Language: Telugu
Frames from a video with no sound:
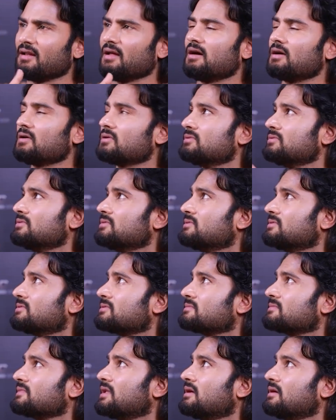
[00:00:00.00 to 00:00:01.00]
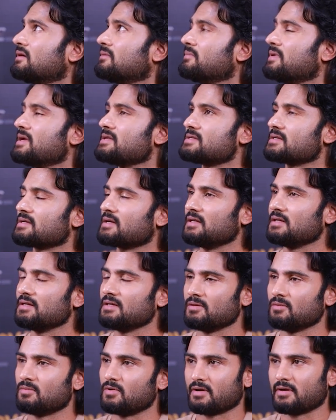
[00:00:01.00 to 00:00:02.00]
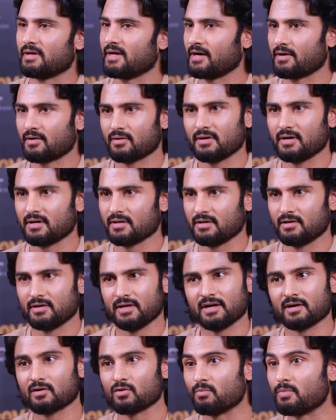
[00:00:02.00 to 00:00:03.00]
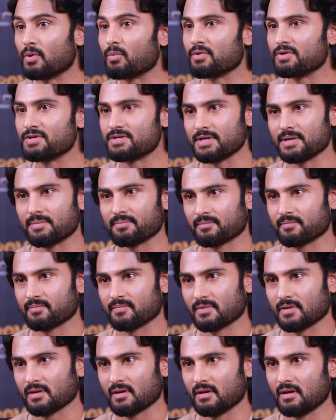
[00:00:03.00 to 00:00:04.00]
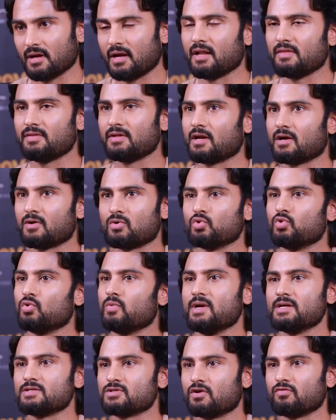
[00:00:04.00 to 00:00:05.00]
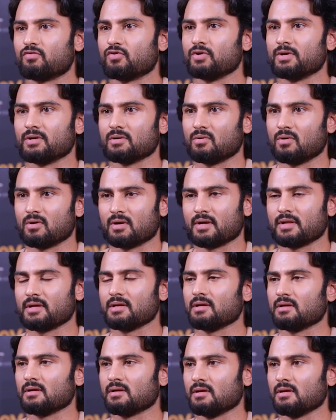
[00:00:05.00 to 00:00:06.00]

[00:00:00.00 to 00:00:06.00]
నాకు బేసికలీ ఇప్పుడు డైరెక్ట్ ఉన్నాడు కానీ డైరెక్ట్ కుప్పం నుంచే అంటే దేర్ ఆర్ టూ వేస్ ఆఫ్ డూయింగ్ ఒకటి